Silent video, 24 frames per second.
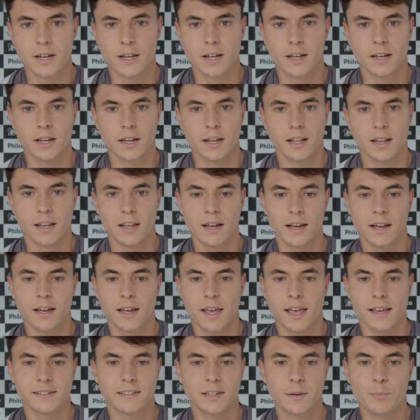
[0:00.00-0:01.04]
É, lá
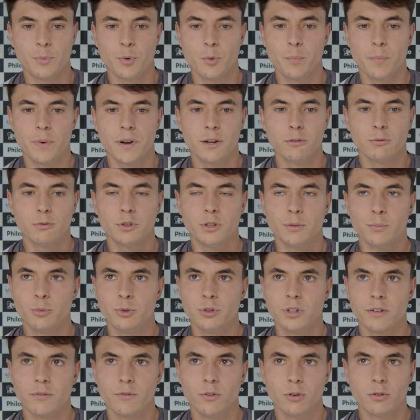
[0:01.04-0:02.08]
é sempre um período de
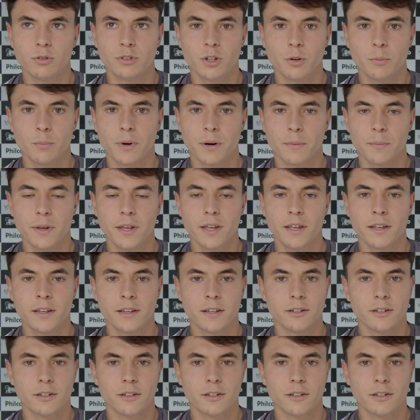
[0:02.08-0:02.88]
muita evolução para mim.